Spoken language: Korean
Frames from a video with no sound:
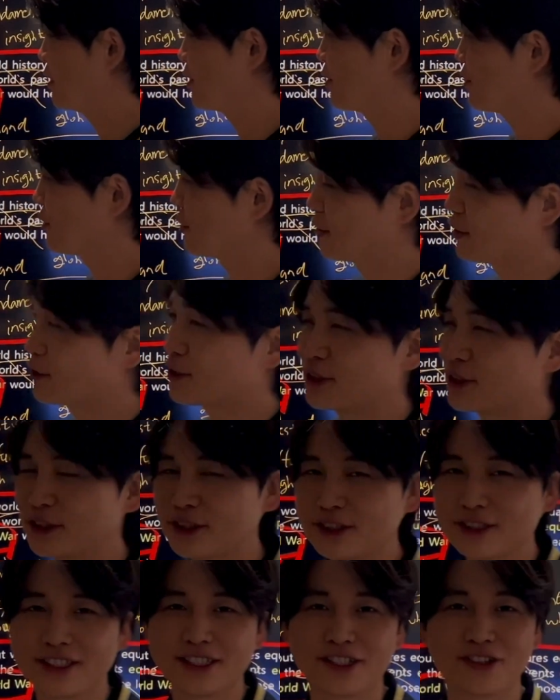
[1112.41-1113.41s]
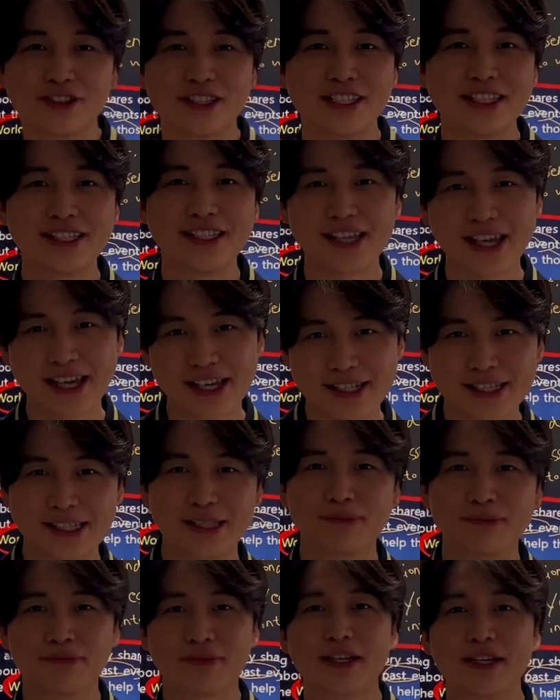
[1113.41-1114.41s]
것들은 이런
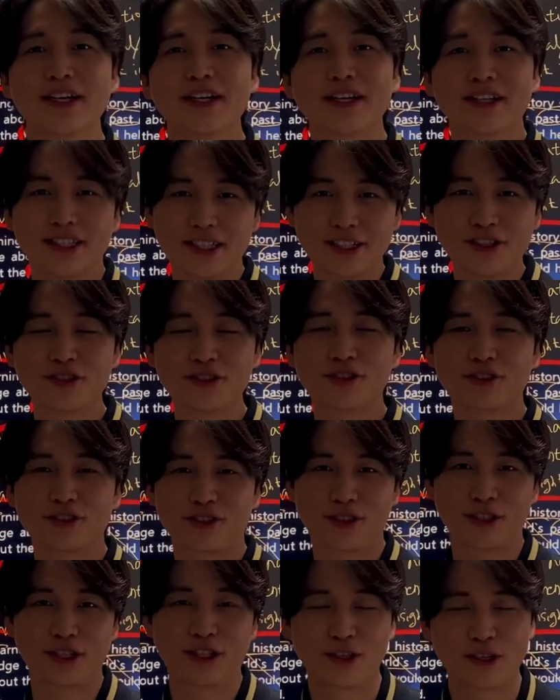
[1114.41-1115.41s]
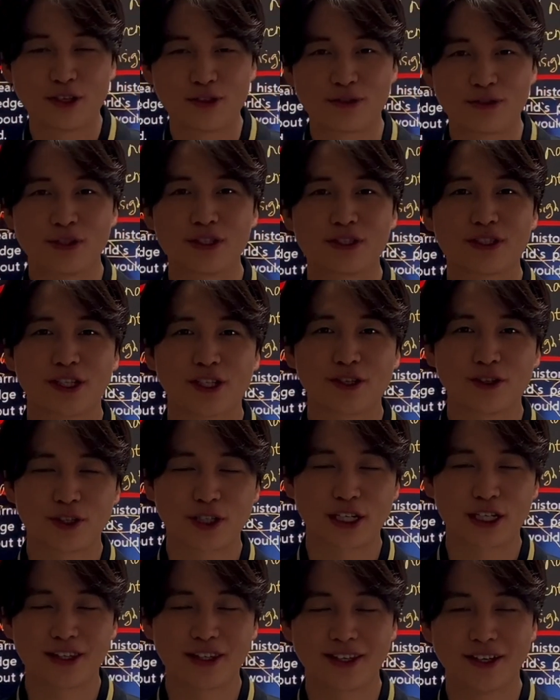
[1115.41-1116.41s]
이해심 이런 것들이 될 수 있을
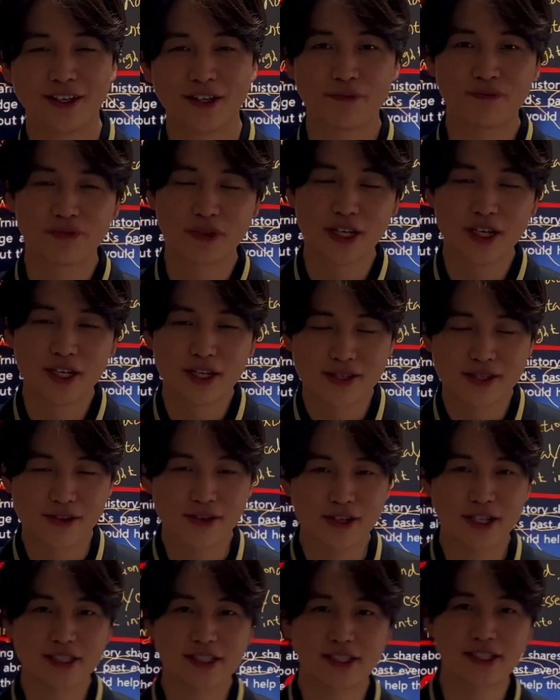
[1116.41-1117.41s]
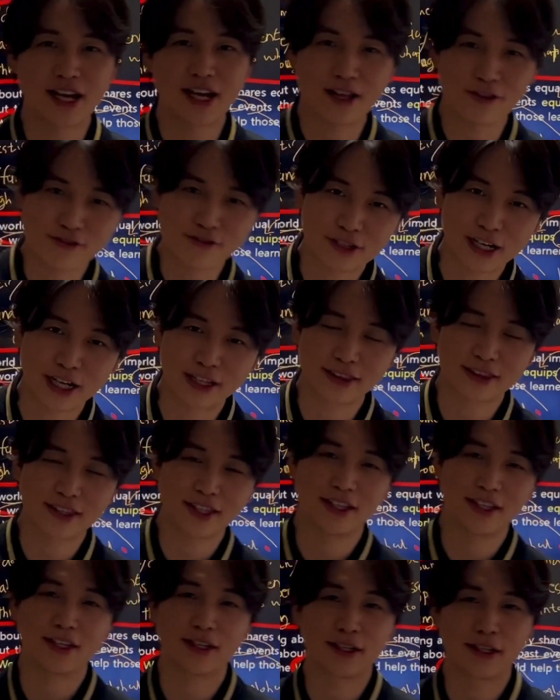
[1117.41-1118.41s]
것 같아요. 저랑 같이 아주
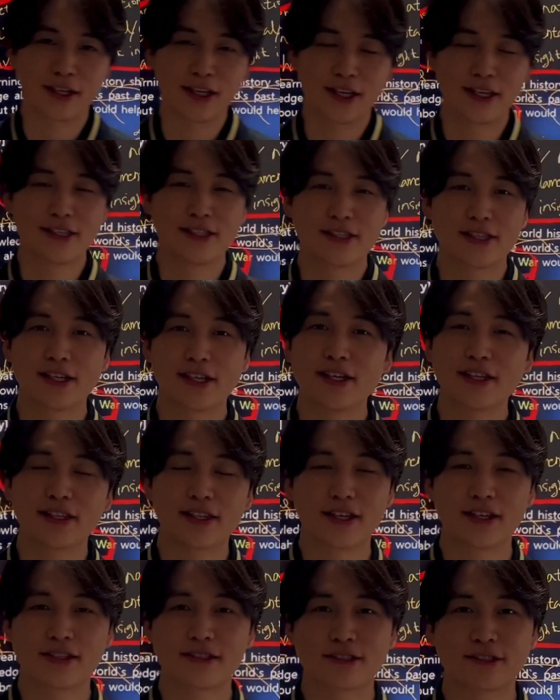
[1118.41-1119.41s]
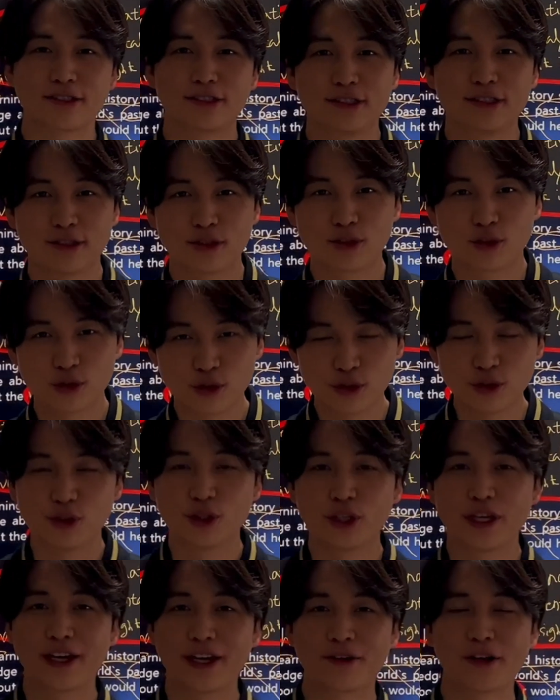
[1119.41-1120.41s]
간단하게 이제 태스크
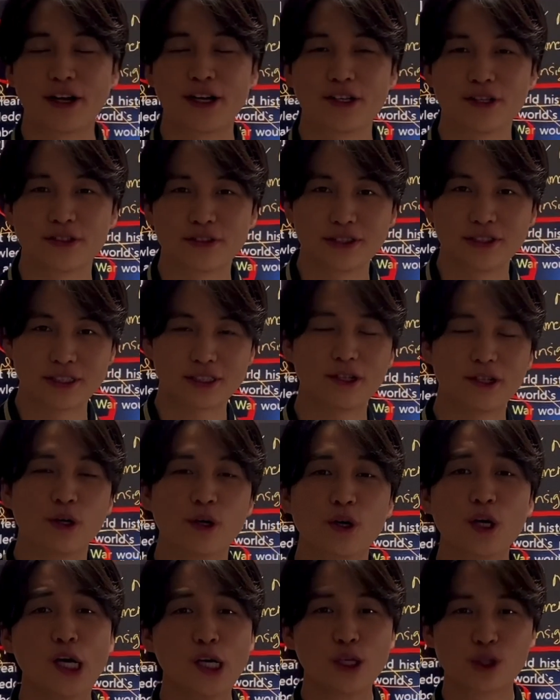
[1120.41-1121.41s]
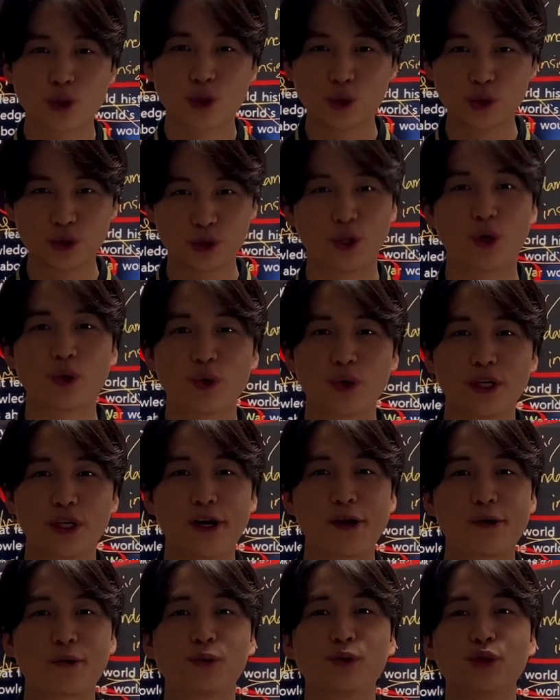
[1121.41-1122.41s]
2에 관련해서 좋은
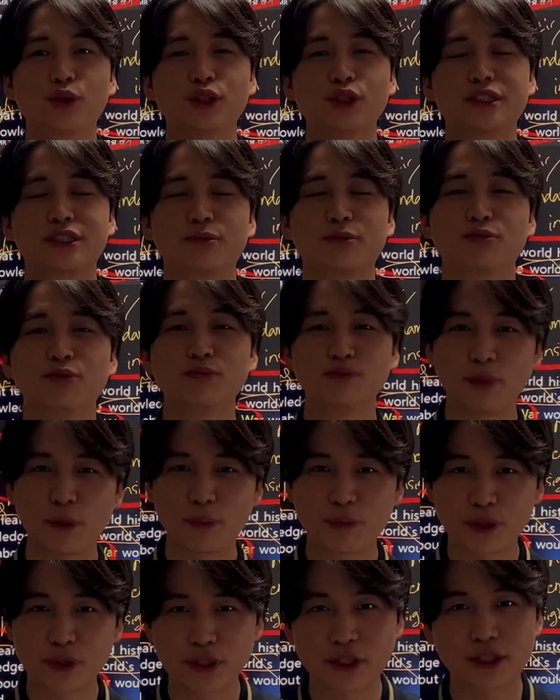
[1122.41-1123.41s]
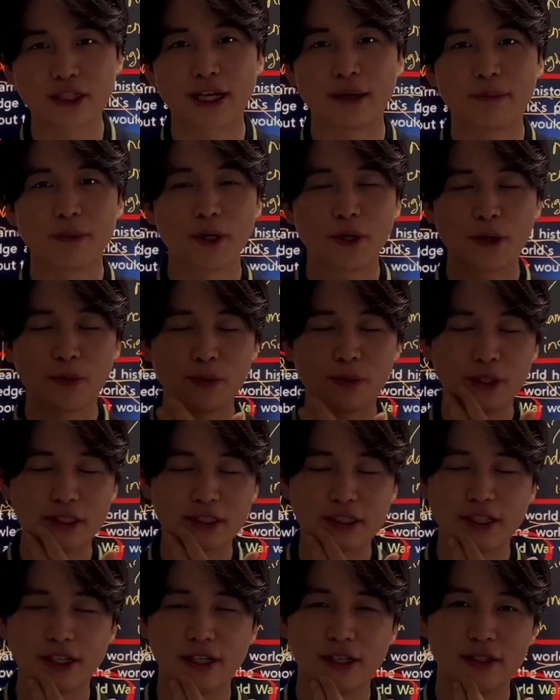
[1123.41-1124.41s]
어휘하고 이제 문법들을 다
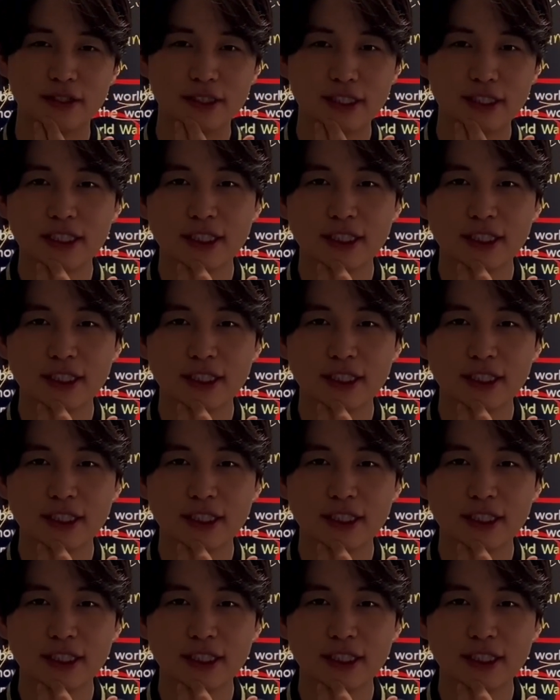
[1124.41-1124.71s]
배워보았어요.